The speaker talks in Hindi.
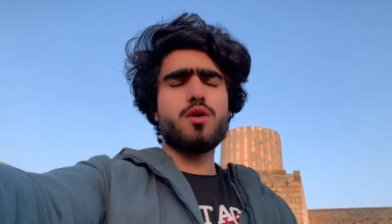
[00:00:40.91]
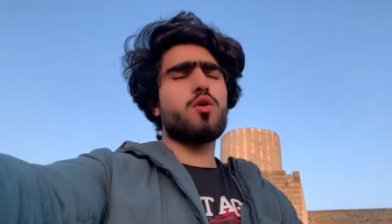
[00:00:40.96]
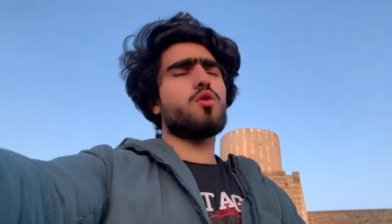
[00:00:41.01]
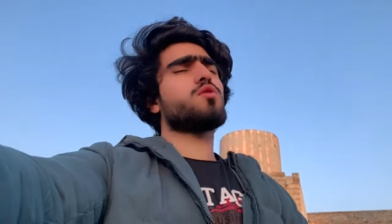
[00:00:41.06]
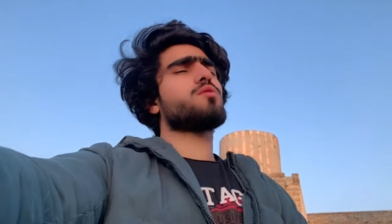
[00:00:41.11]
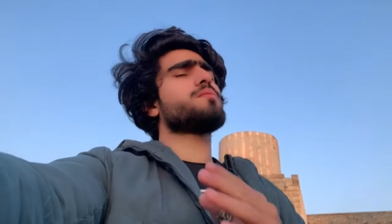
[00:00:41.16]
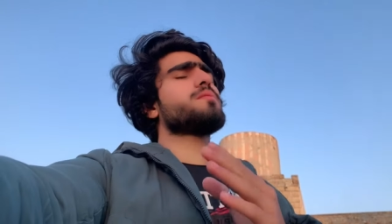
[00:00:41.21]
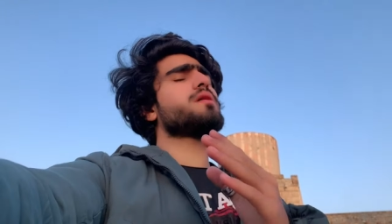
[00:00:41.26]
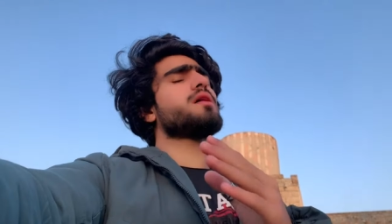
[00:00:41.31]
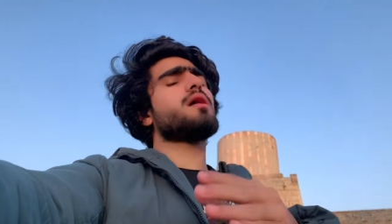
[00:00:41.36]
और
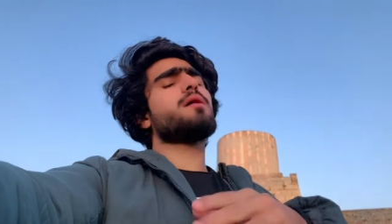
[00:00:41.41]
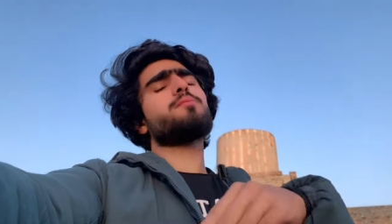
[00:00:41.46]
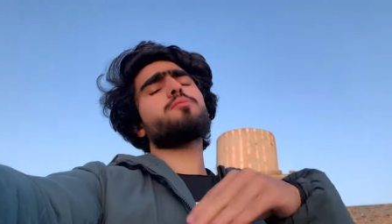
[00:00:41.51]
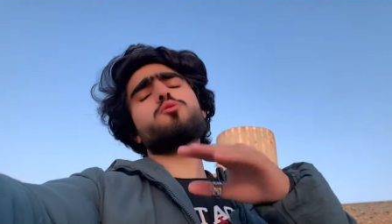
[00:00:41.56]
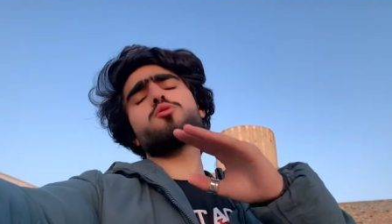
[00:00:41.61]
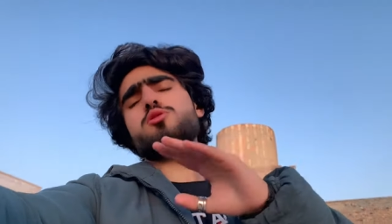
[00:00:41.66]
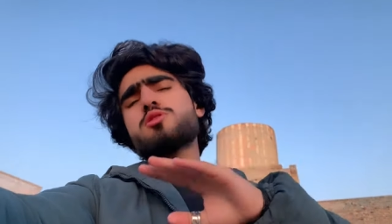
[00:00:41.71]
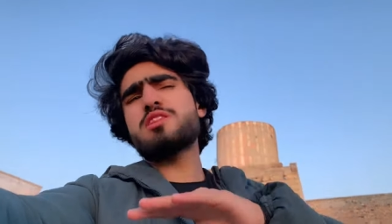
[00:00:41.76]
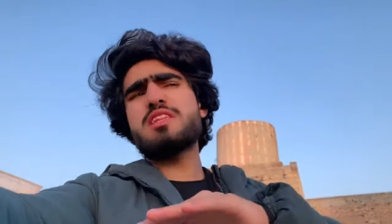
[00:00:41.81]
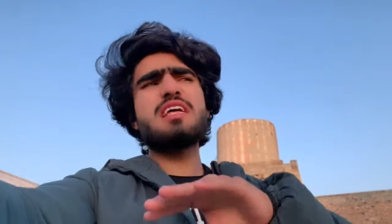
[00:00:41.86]
मैं
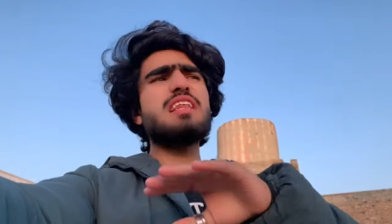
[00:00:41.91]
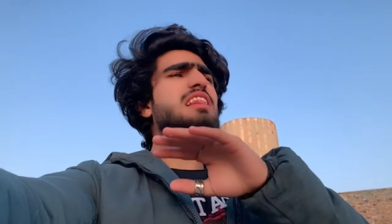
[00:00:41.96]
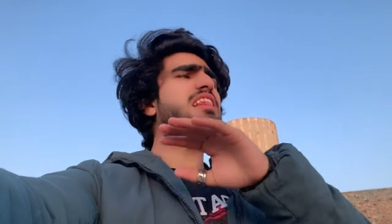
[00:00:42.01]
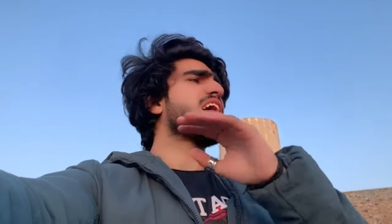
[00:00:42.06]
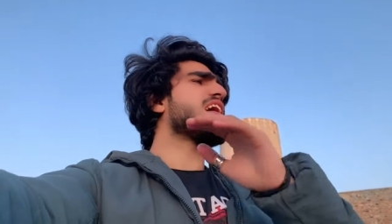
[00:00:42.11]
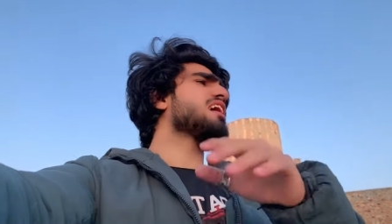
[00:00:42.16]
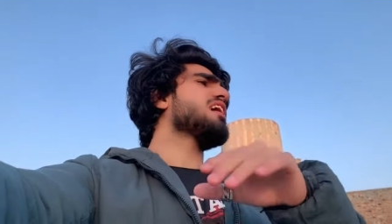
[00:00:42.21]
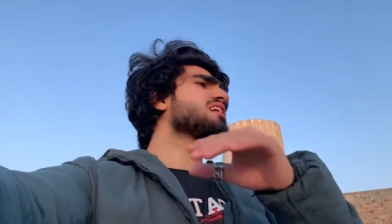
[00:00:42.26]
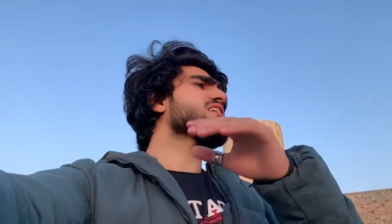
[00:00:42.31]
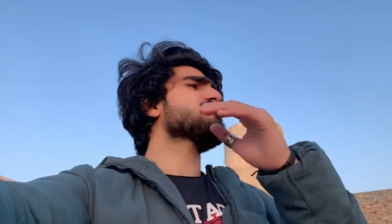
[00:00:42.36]
आपको दिल
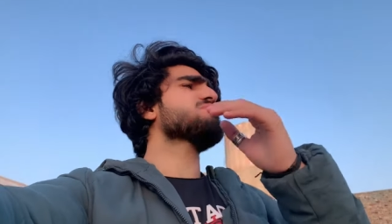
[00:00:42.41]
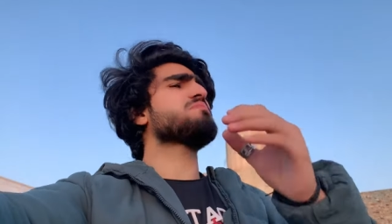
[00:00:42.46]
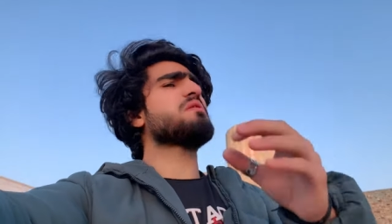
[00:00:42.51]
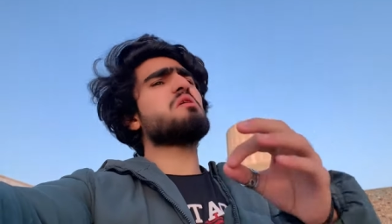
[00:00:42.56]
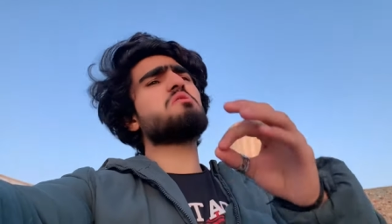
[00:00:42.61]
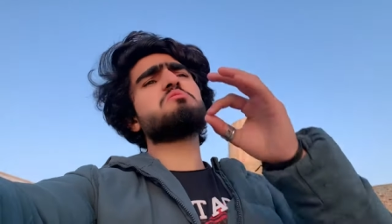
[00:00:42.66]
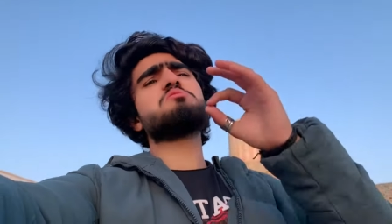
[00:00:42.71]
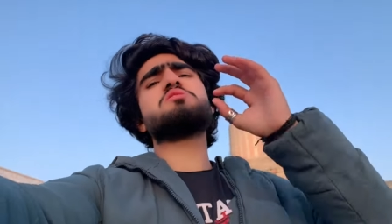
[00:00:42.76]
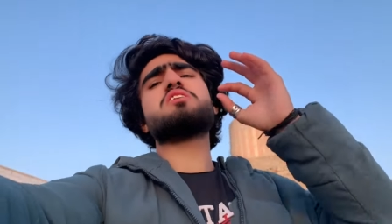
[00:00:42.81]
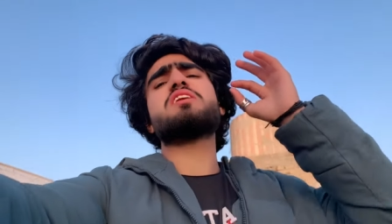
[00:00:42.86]
हाथ
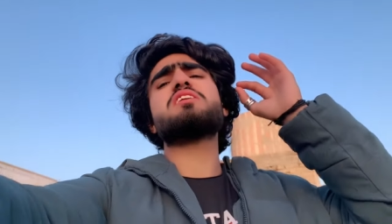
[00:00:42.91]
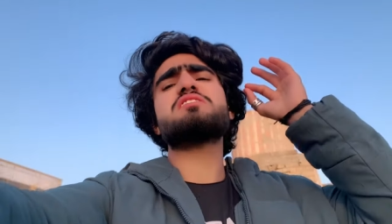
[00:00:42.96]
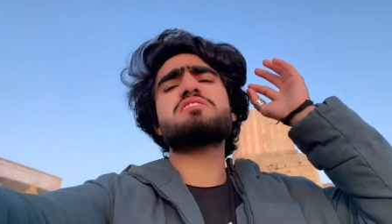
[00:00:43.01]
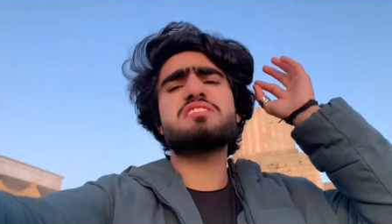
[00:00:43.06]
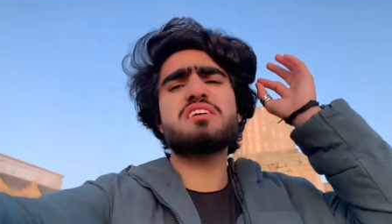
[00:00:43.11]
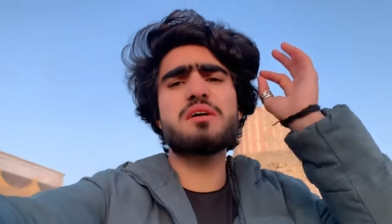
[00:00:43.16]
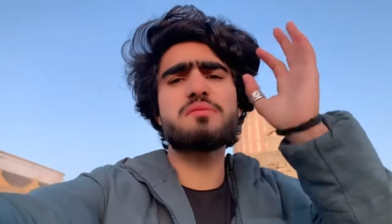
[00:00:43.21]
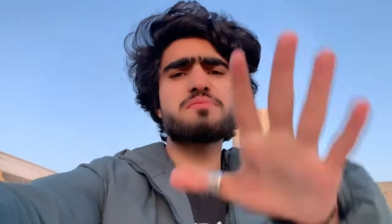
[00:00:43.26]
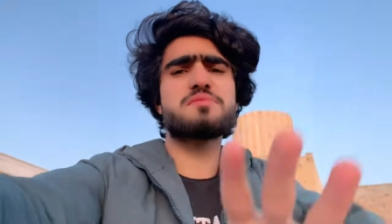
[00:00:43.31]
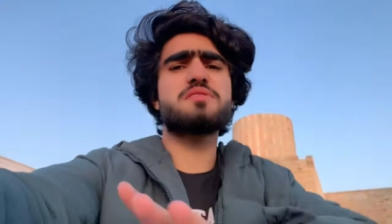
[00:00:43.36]
पाऊँ जहाँ से
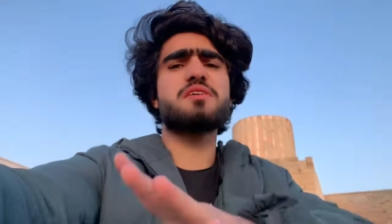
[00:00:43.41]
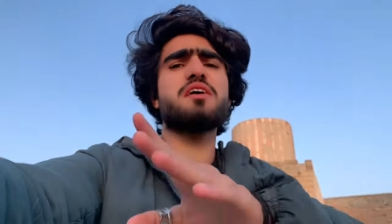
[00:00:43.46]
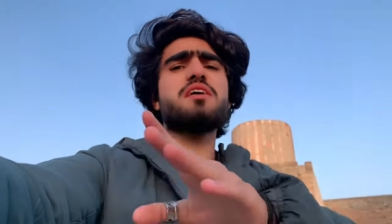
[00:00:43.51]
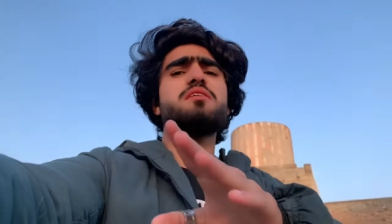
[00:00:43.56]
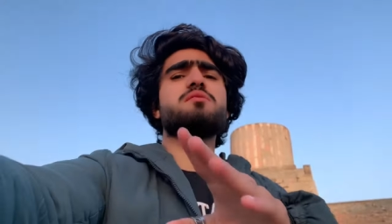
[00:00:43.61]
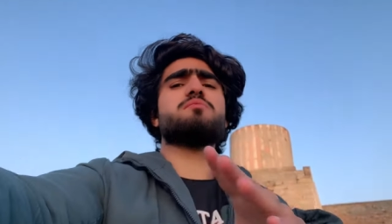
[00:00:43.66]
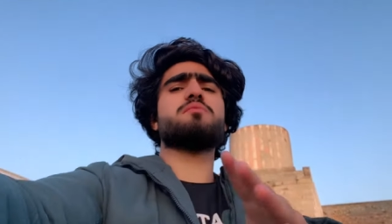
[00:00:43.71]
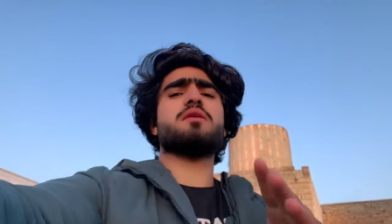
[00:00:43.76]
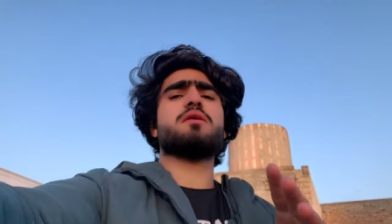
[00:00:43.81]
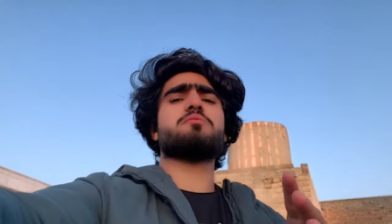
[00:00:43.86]
आप
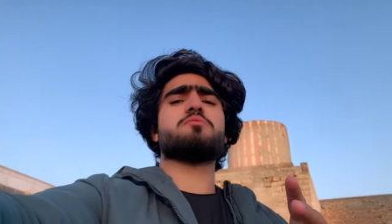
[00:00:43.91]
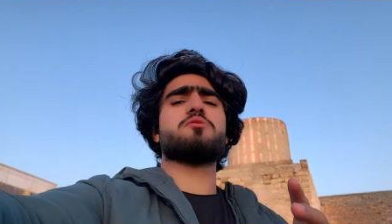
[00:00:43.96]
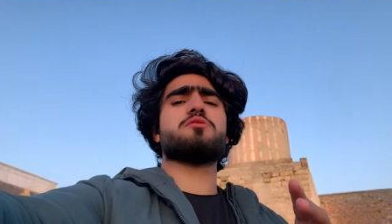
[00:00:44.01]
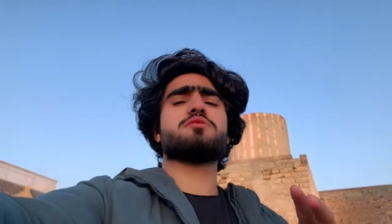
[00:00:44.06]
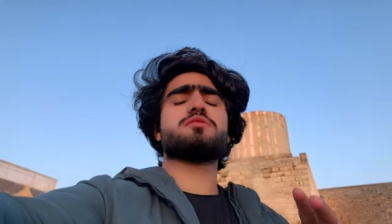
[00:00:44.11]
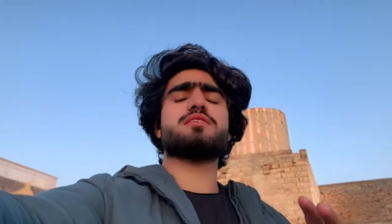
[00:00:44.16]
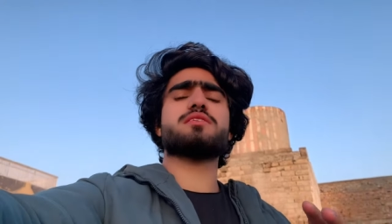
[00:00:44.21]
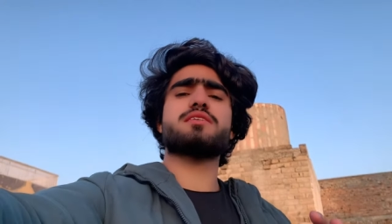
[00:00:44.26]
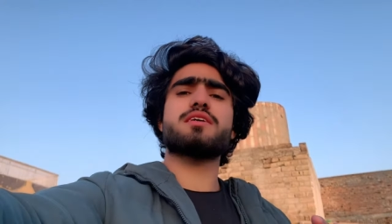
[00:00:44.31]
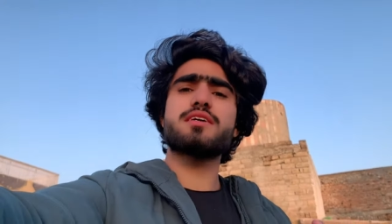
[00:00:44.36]
चाहें मैं आपको
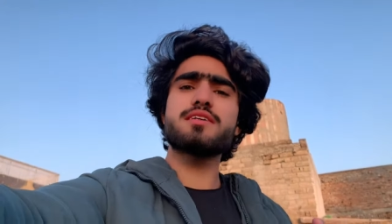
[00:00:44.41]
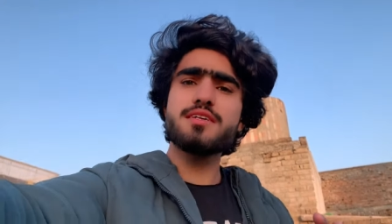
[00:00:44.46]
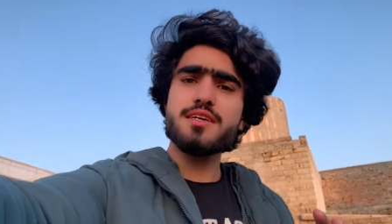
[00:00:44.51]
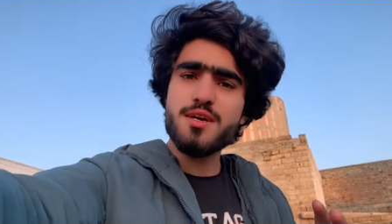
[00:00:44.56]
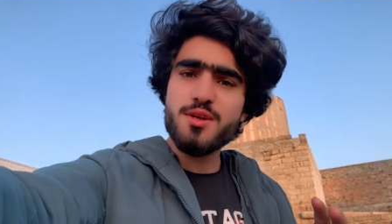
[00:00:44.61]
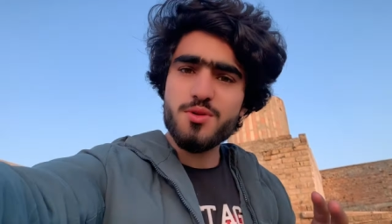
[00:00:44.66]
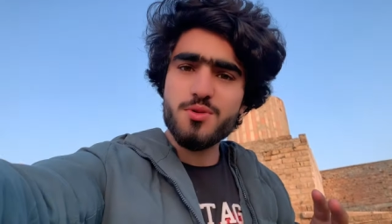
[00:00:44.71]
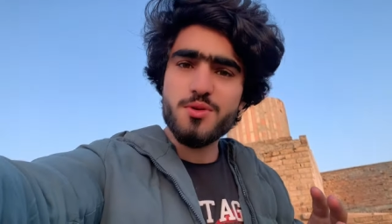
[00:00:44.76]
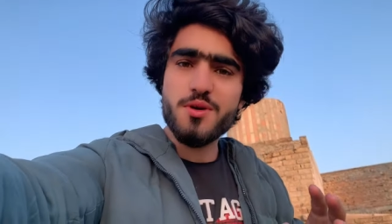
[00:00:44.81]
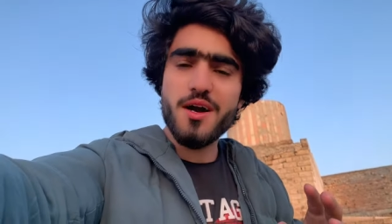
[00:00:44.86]
एंटरटेन
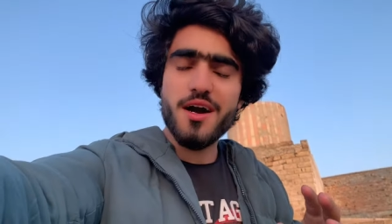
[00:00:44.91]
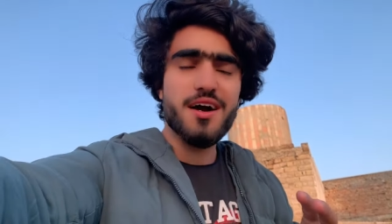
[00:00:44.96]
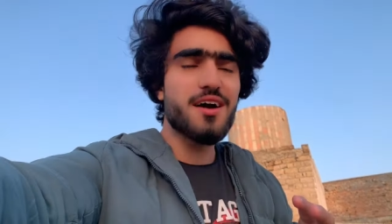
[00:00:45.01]
करूँगा